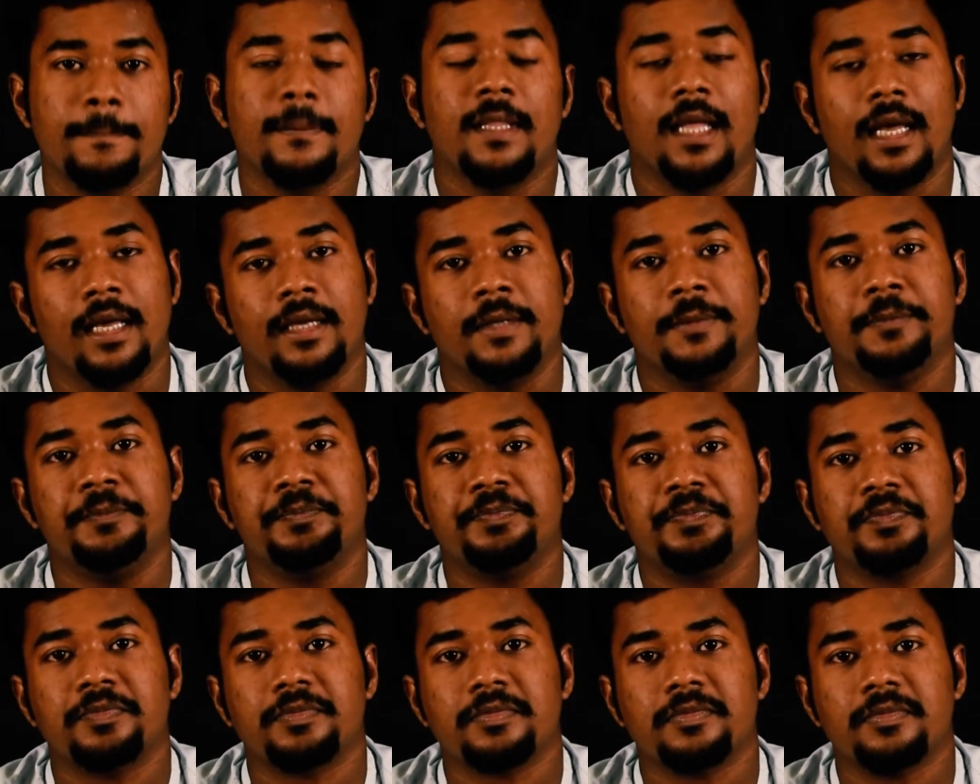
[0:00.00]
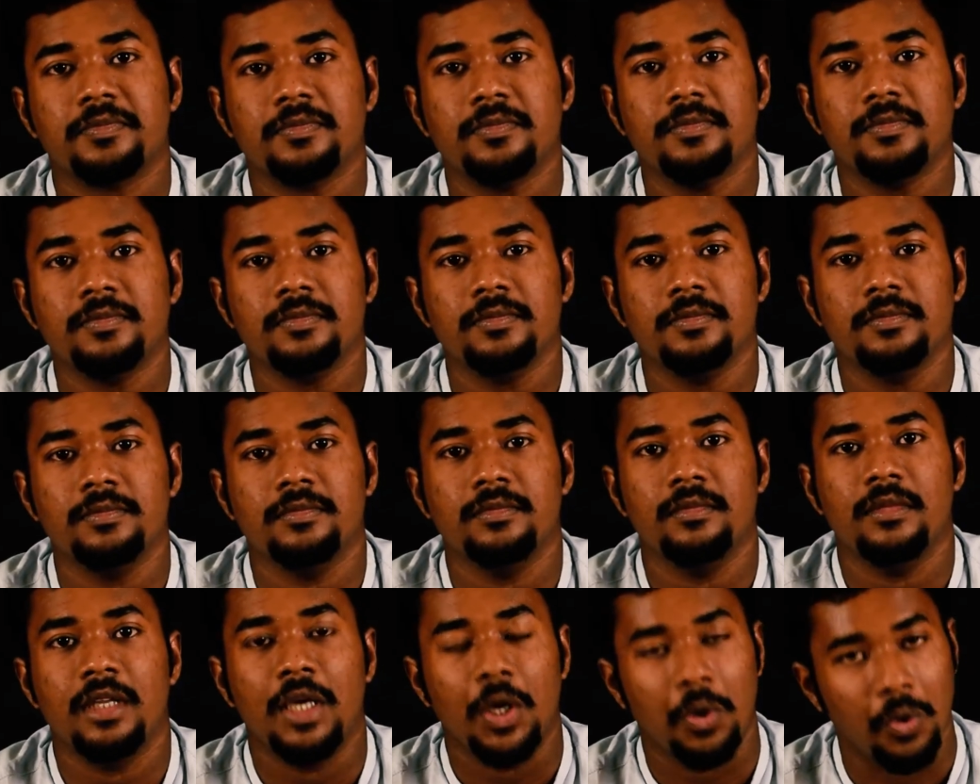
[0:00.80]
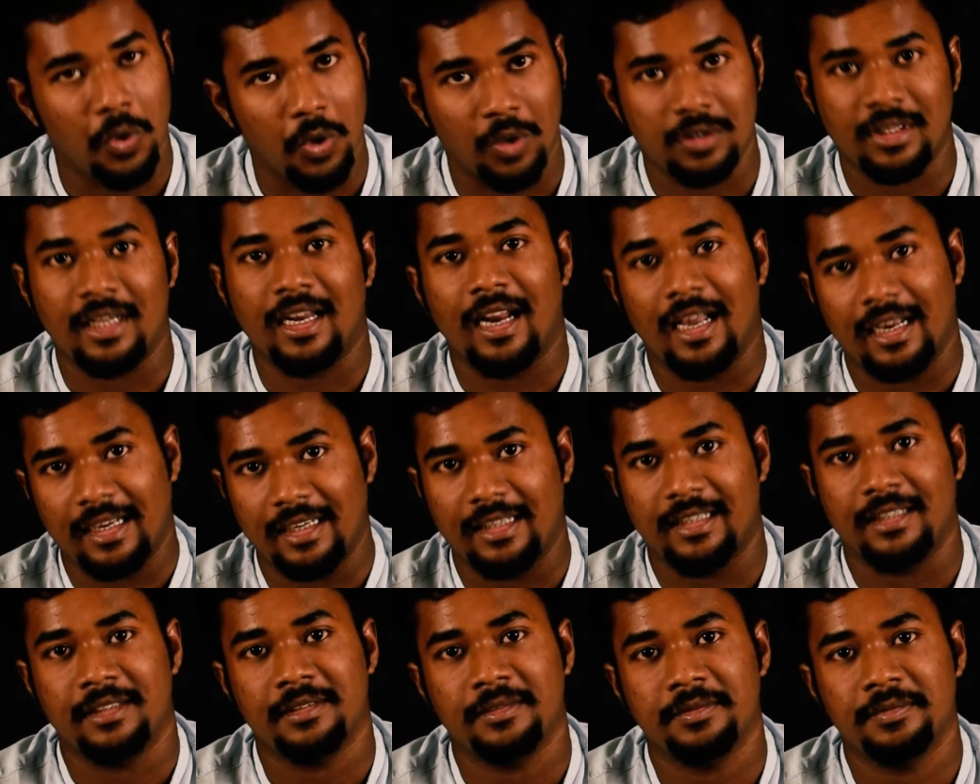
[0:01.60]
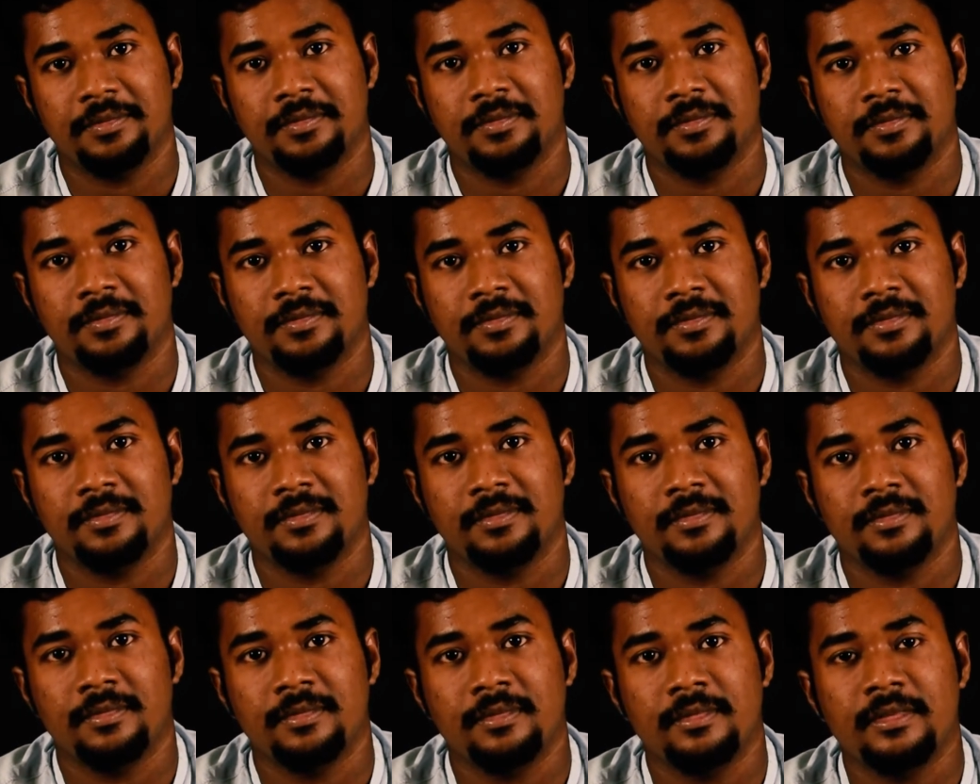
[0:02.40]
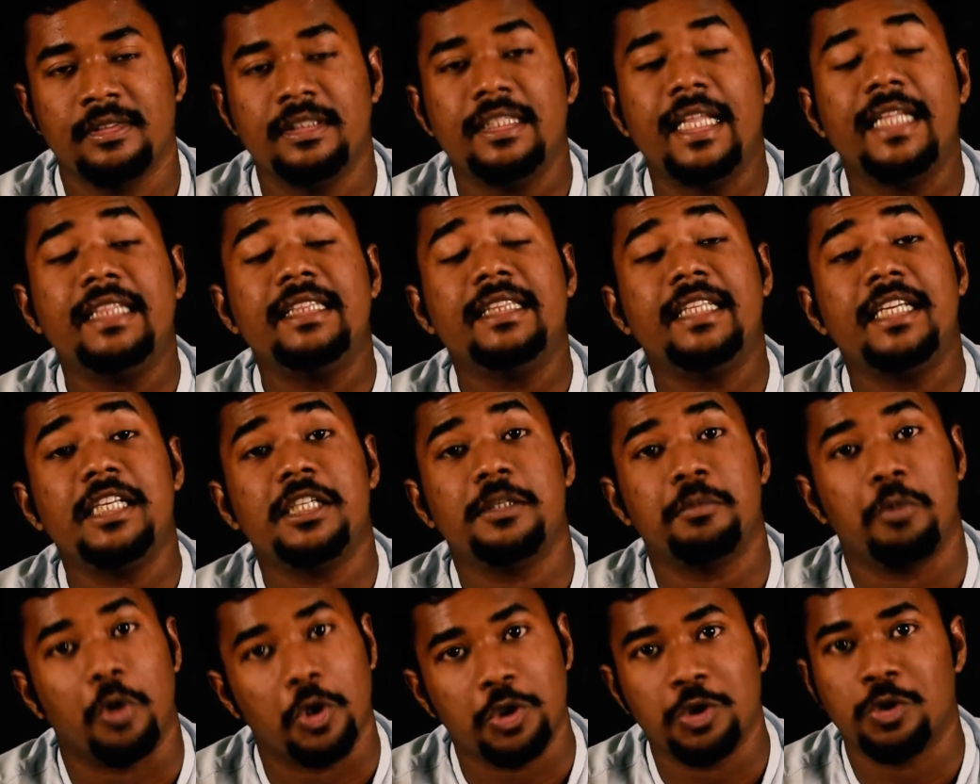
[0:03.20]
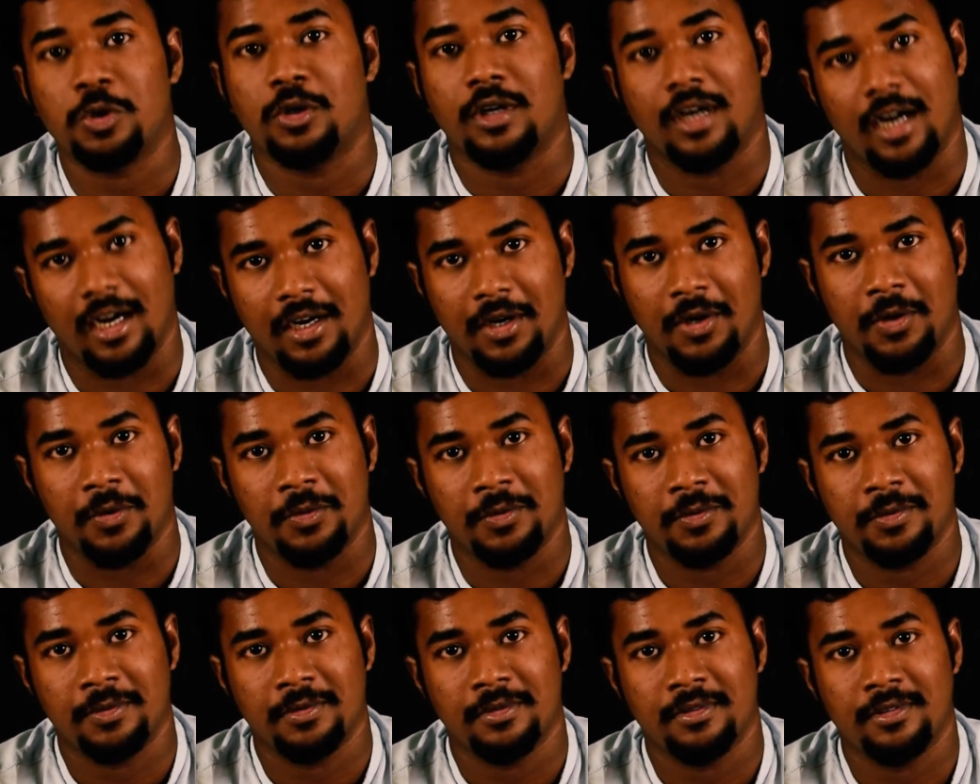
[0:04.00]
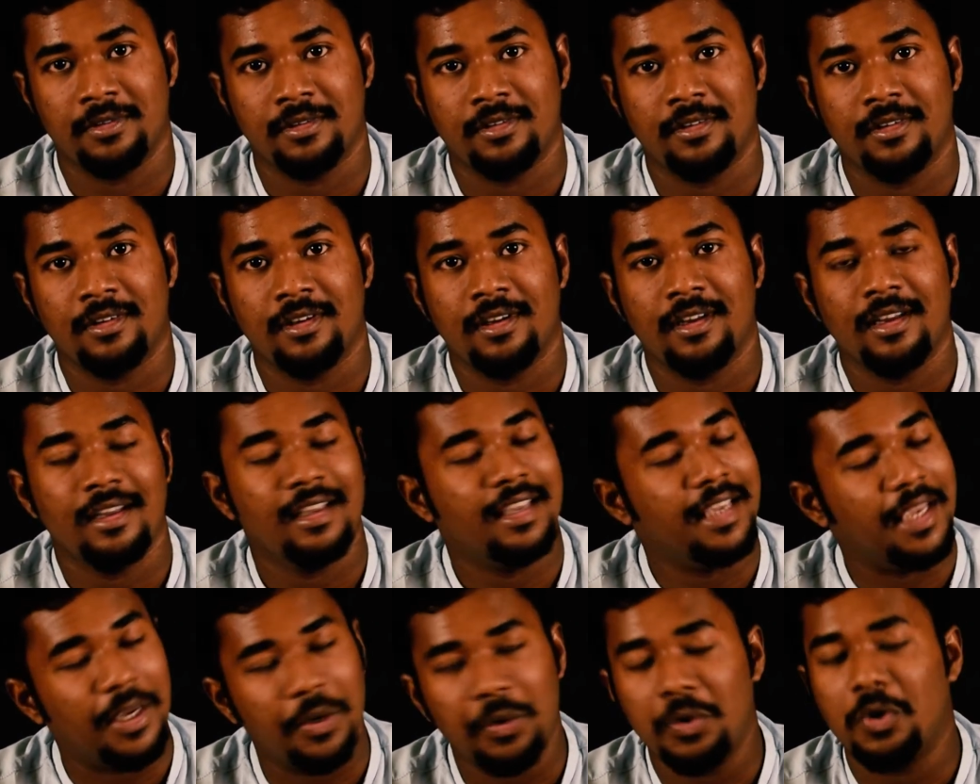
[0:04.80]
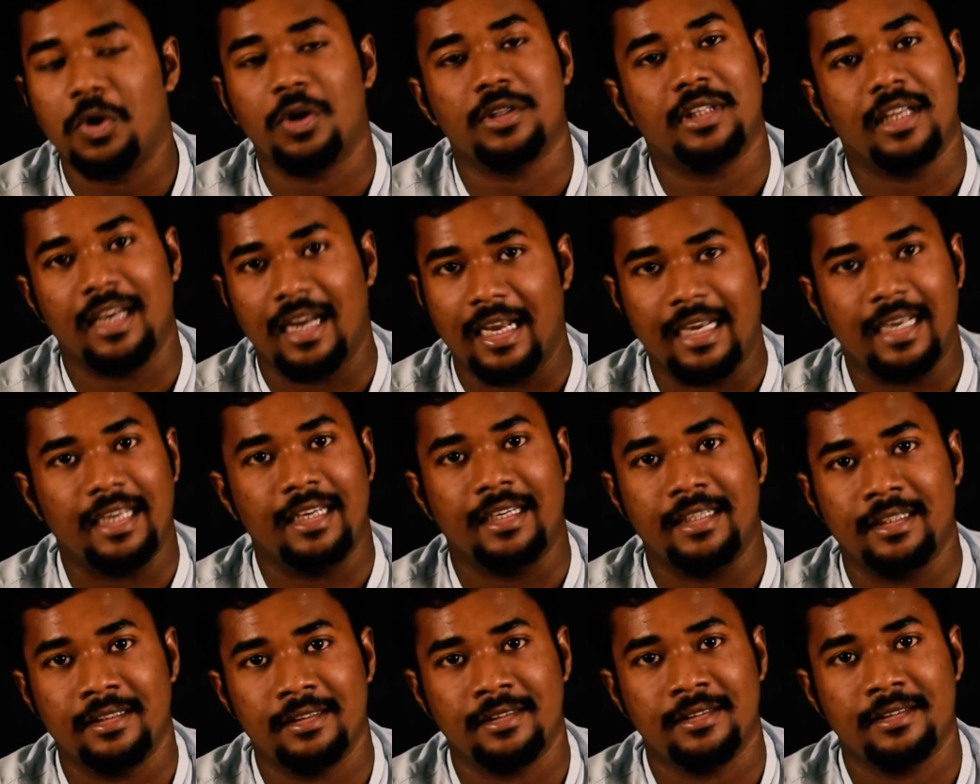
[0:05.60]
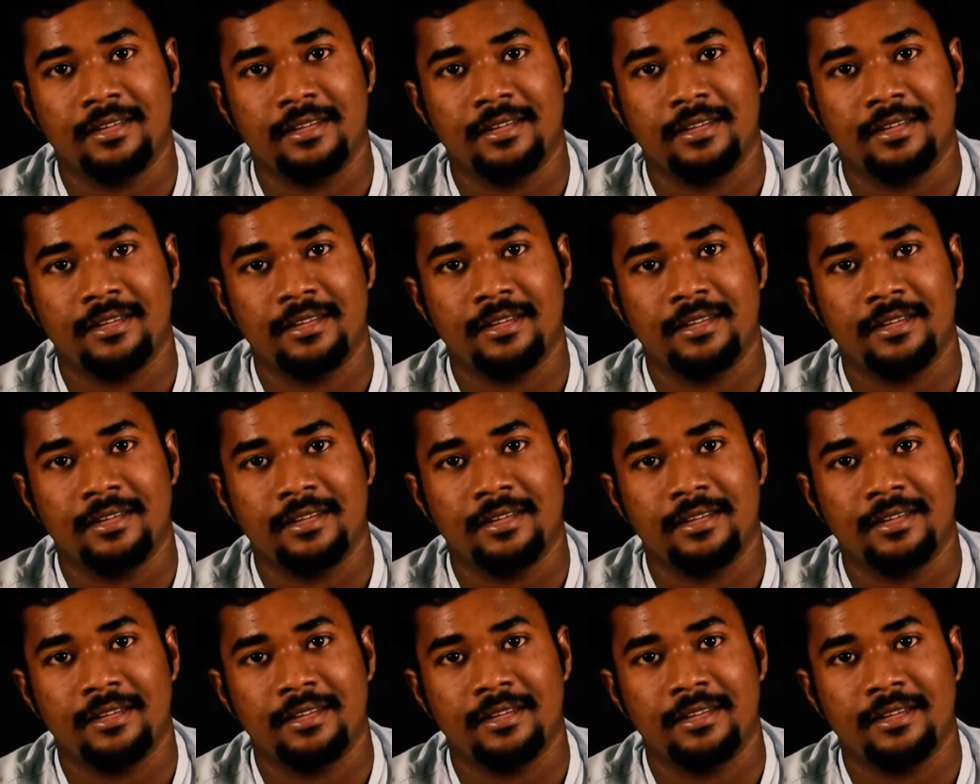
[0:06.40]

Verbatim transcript: তাই কেউ কথা রাখেনি তেত্রিশ বছর কাটল কেউ কথা রাখেনি